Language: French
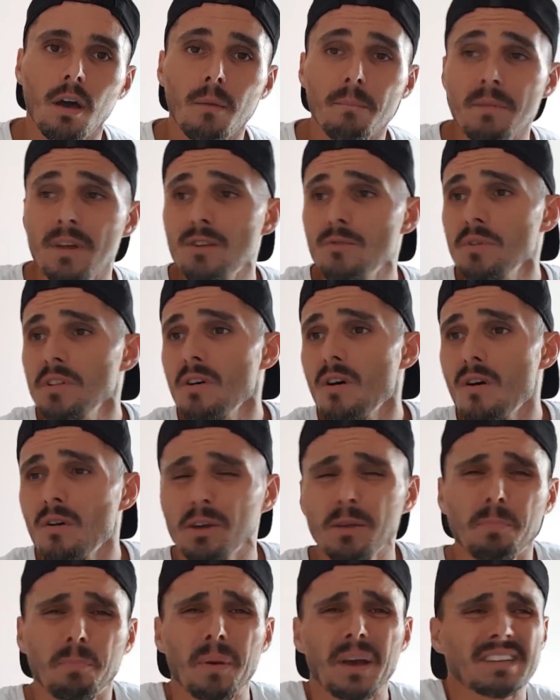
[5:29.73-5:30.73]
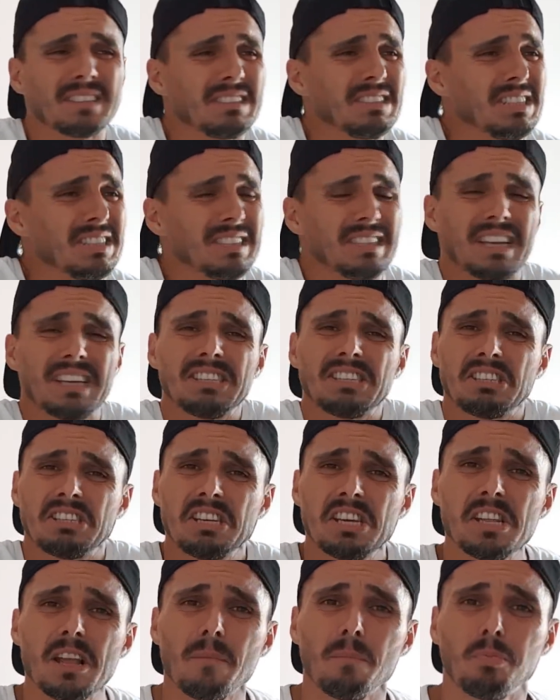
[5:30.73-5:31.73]
Mais lui non, il persiste et il
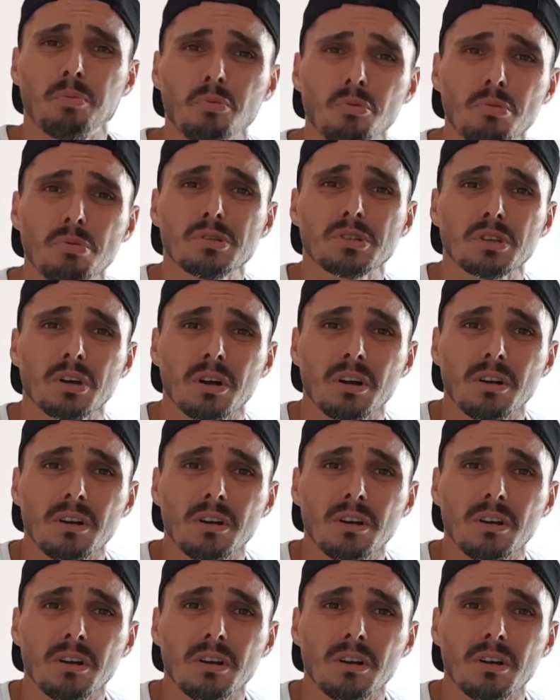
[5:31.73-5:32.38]
signe en plus.